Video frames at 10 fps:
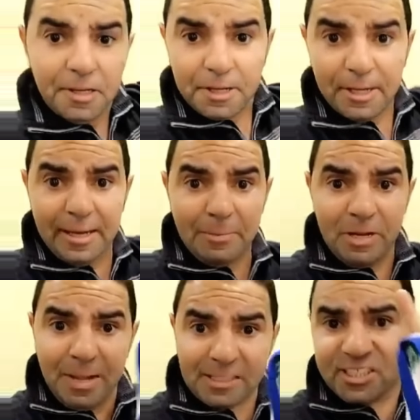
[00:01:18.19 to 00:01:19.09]
كلها
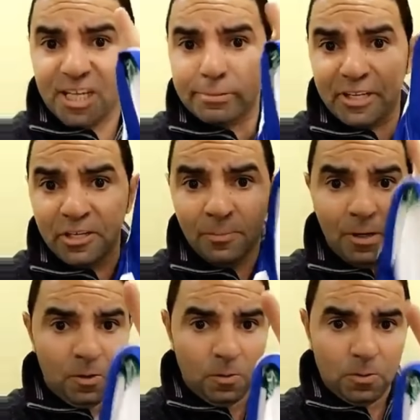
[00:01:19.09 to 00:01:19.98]
من متجر
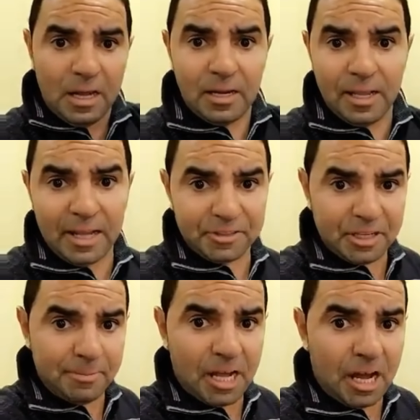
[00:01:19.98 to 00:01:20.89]
دينامو الله
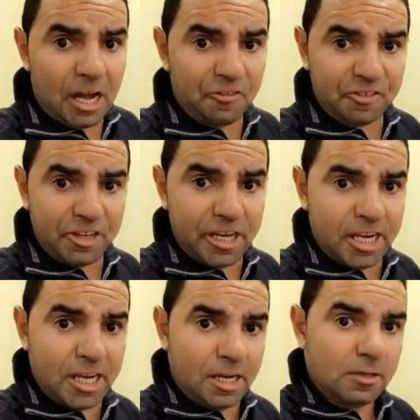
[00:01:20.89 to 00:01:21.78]
يعطيهم
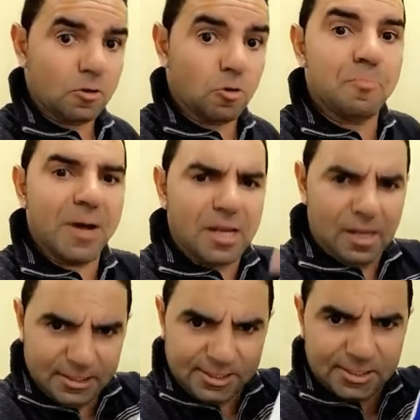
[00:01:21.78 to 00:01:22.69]
العافية
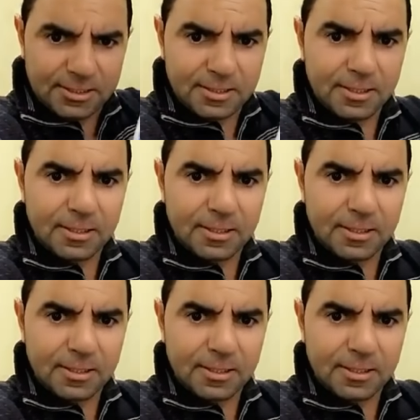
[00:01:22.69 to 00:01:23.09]
وببلاش